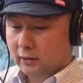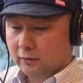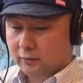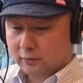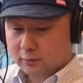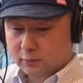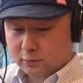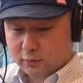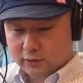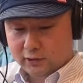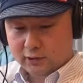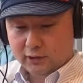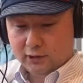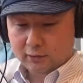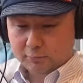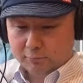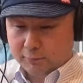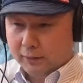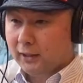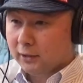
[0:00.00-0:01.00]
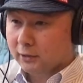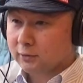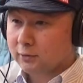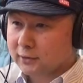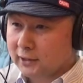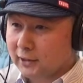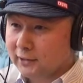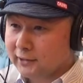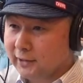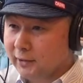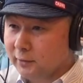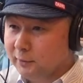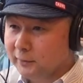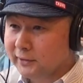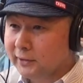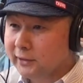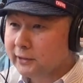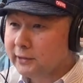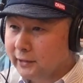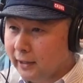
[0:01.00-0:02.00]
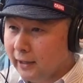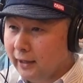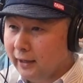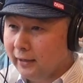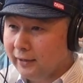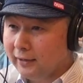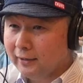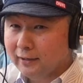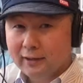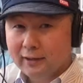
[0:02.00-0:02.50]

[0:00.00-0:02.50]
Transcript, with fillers: あのここにバーンと山菜を持ってきて、うん、あ、